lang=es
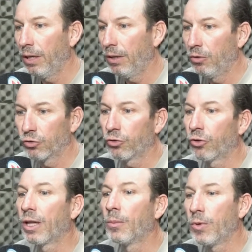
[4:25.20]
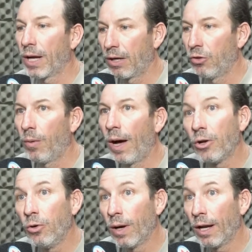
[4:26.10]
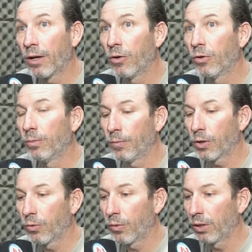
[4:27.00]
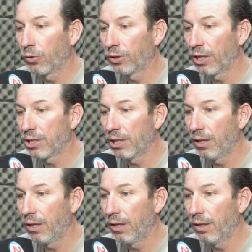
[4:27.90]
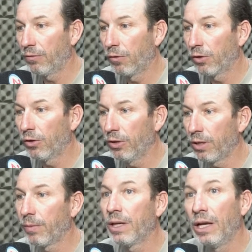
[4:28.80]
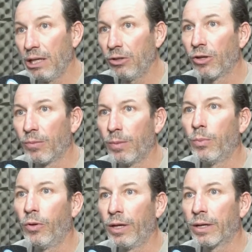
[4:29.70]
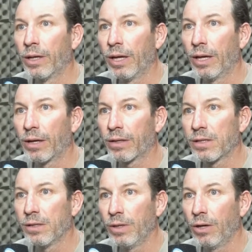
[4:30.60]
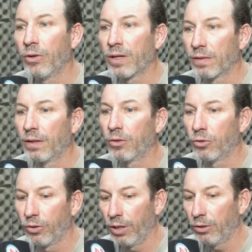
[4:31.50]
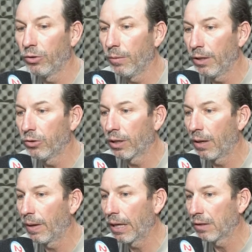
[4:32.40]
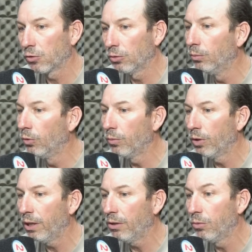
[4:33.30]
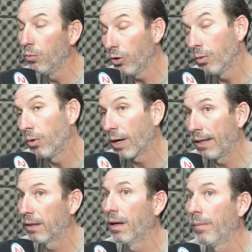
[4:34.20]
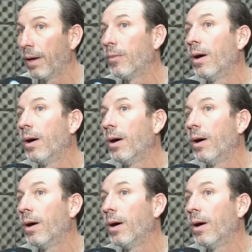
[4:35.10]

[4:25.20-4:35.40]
nosotros estamos viajando a varios lugares con, nuestros talleres de, folclore y también es lindo después poder recibirlos y hacer estos, estos eventos que la verdad que son muy, muy lindos y muy convocantes. Esperamos